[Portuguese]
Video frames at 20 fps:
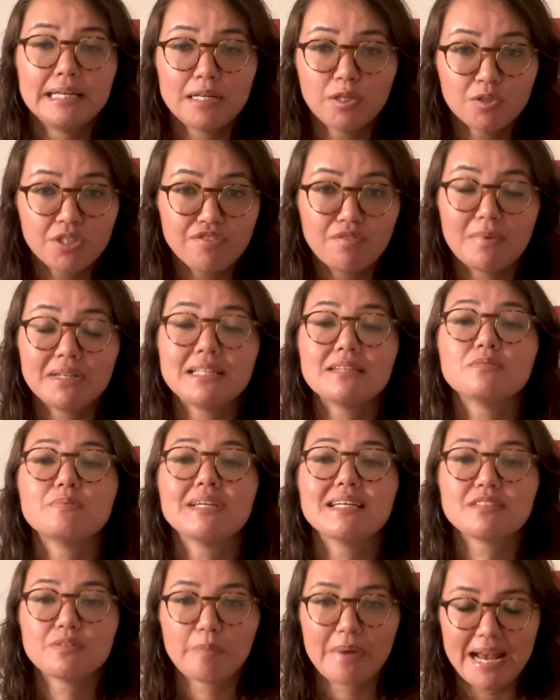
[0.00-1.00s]
Inclusive, uma das
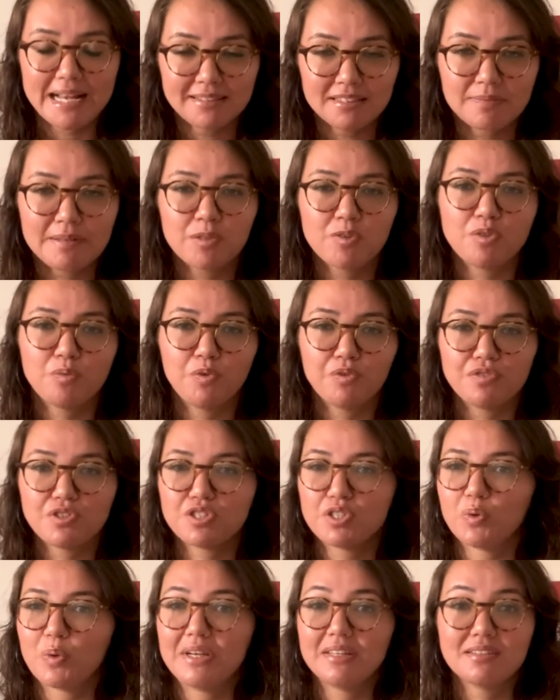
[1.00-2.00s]
minhas metas para
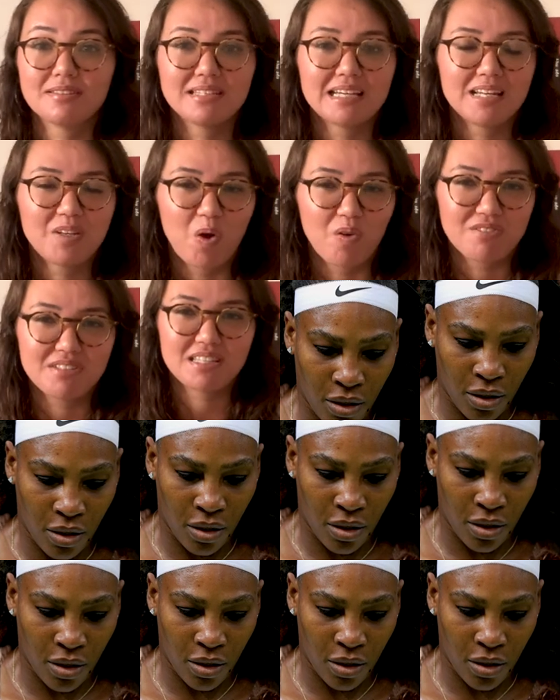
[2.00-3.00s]
2022 é ser a nova
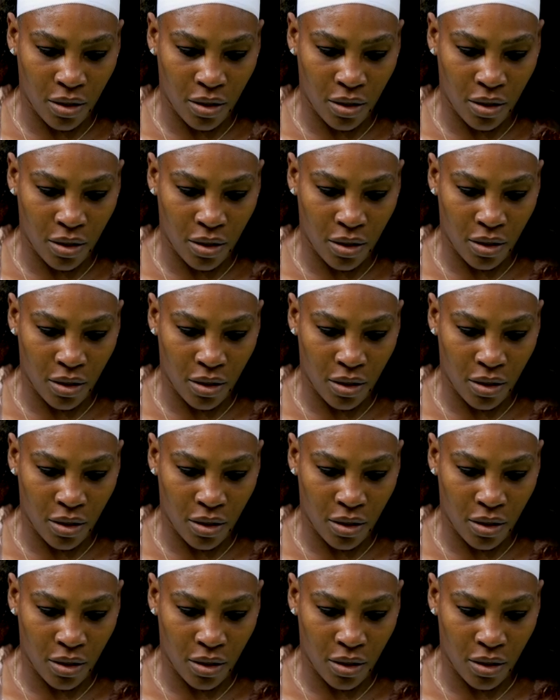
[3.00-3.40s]
Serena Williams.